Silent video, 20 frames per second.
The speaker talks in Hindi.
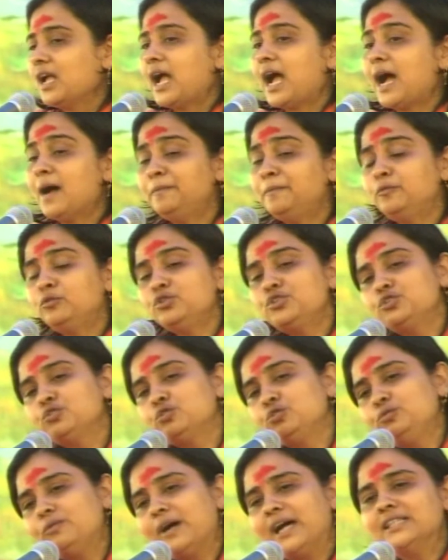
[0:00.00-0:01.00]
आपको
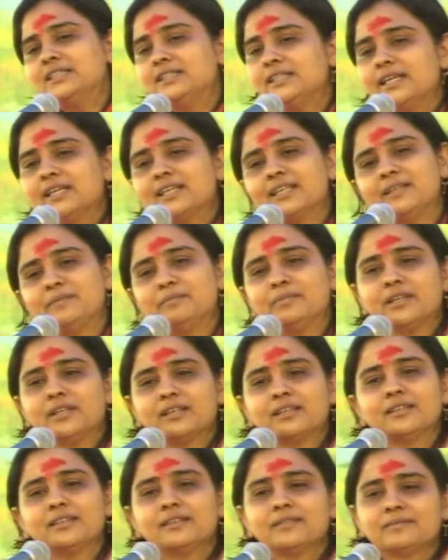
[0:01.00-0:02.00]
शुरुआत देखने
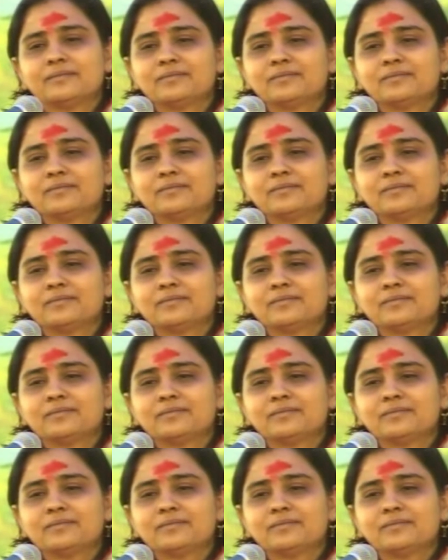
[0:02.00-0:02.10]
पड़ेगी